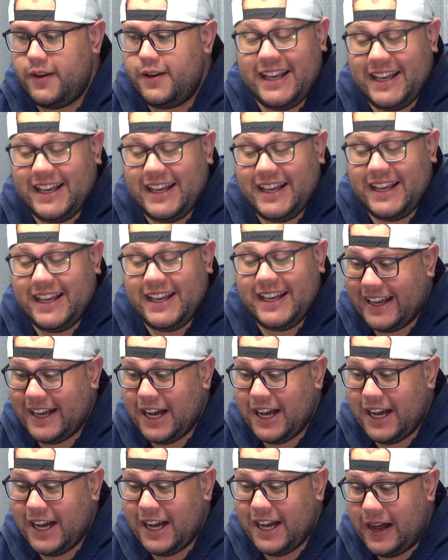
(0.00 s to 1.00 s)
Que
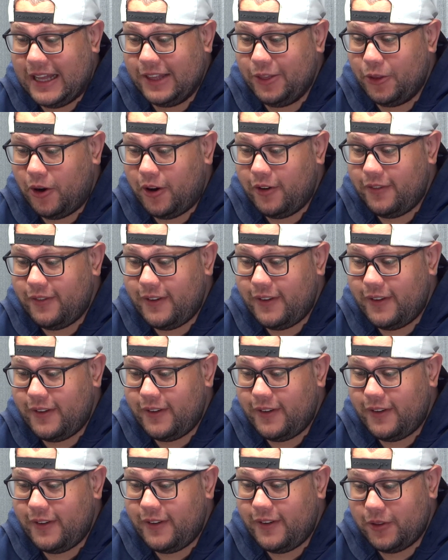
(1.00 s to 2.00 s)
legal, a nova
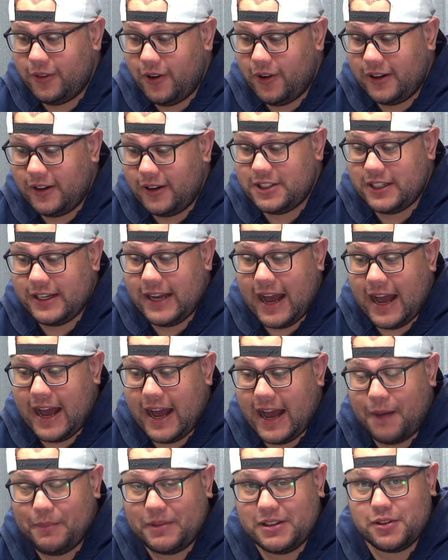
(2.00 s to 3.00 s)
Echo Dot da
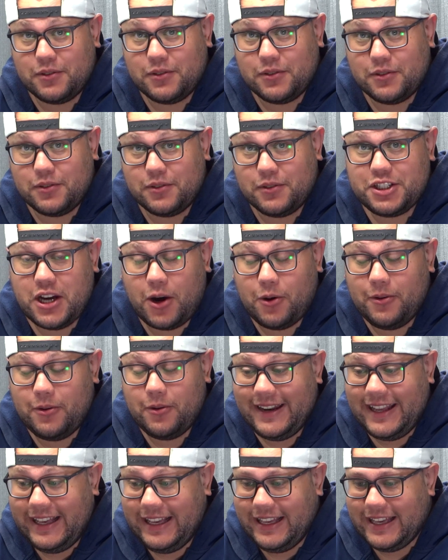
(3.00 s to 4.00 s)
Amazon, vou deixar o
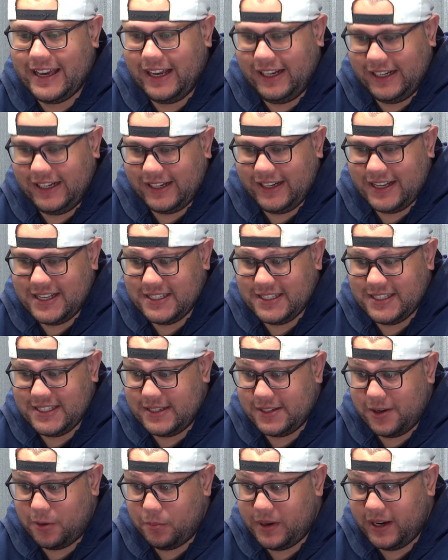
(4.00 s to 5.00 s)
link aí na
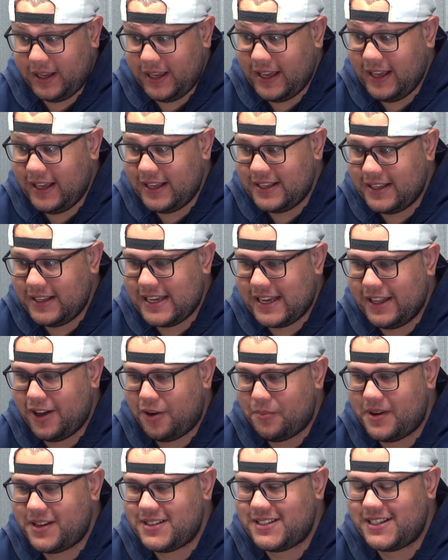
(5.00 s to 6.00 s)
descrição para quem quiser dar
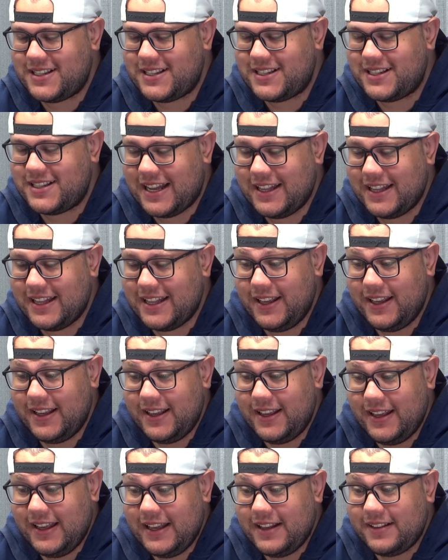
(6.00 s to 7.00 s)
uma acessada.
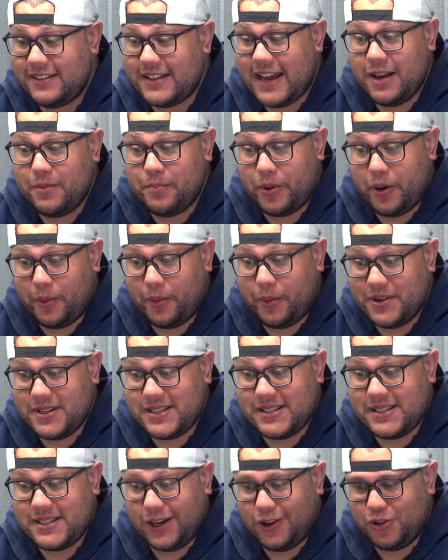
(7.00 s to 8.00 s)
Tá em
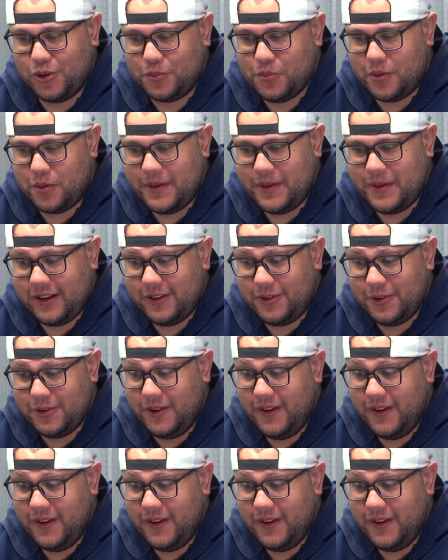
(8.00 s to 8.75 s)
promoção no momento.